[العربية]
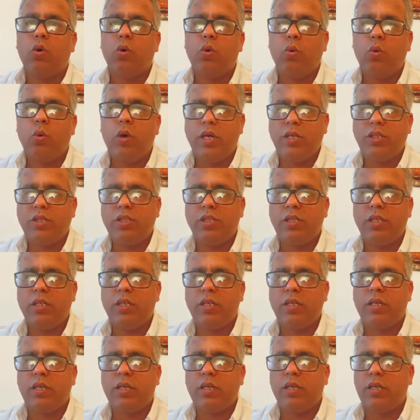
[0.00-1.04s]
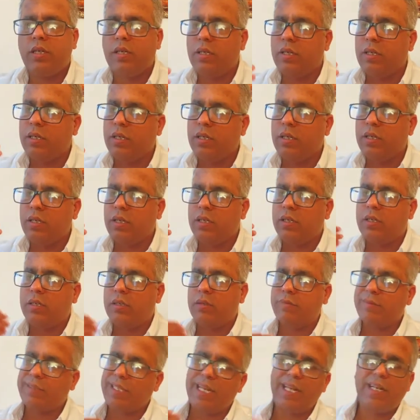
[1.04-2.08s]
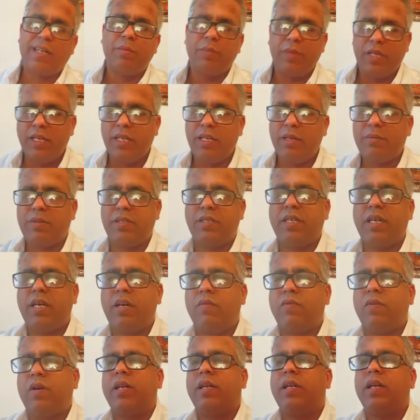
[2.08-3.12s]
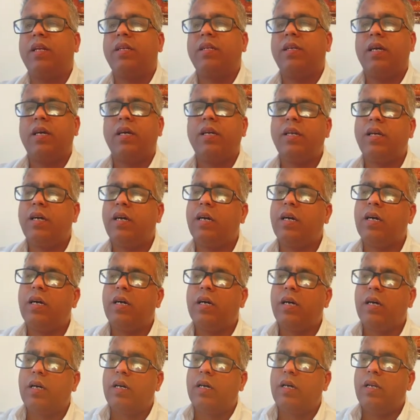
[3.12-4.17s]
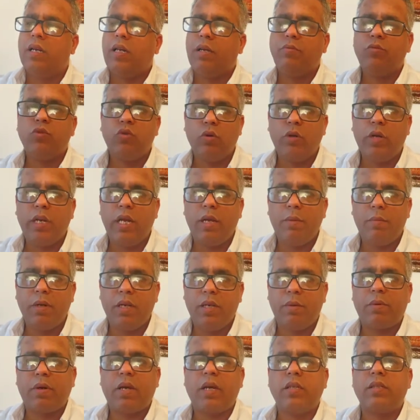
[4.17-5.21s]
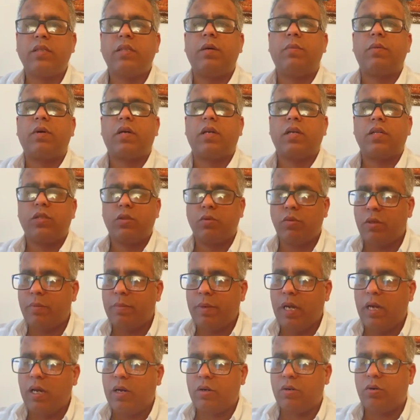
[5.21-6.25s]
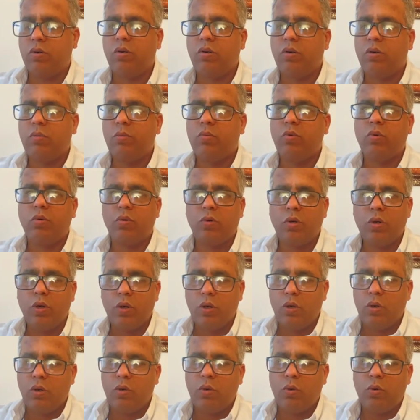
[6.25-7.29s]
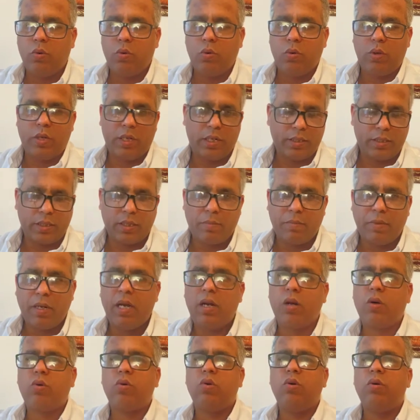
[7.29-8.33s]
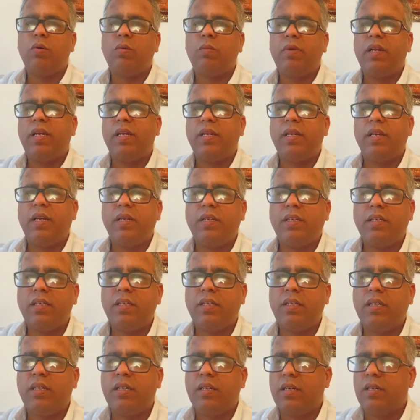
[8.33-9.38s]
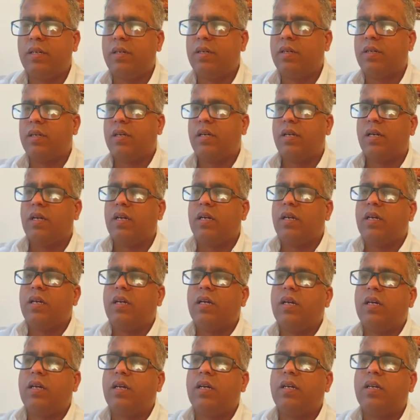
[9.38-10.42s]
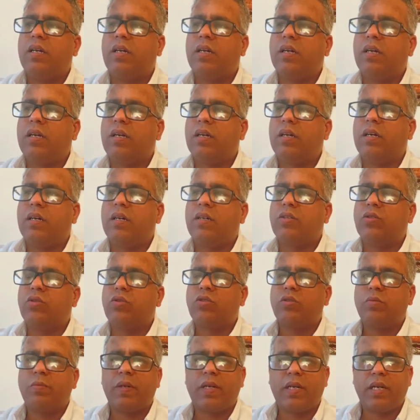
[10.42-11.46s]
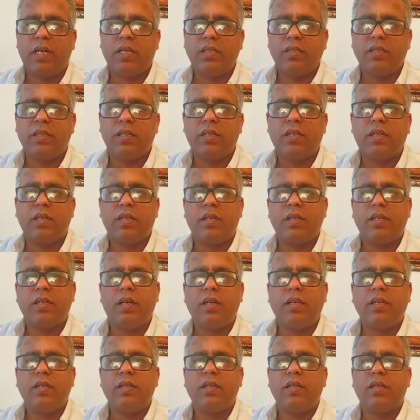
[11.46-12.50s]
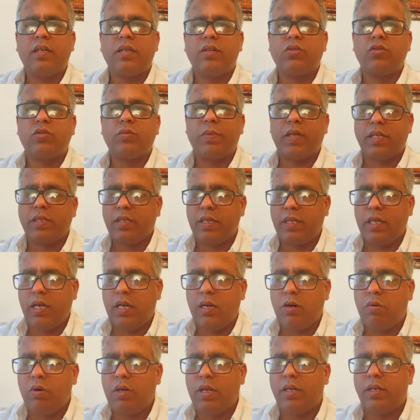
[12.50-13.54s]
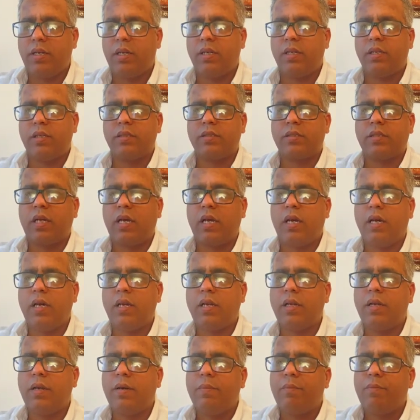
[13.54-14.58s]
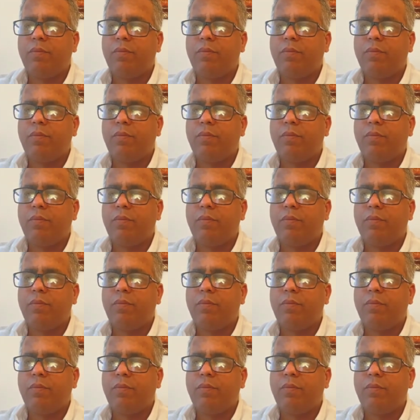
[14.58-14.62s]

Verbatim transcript: وهذا الشيء آه تراكم عليا بزاف لانني انا الحمد لله ملي بقيت دابا كندوي معاكم و... وكنهضر معاكم لانني آه، آه، جوج مرات آه، يعني جوج مرات كنحاول انني ننتحر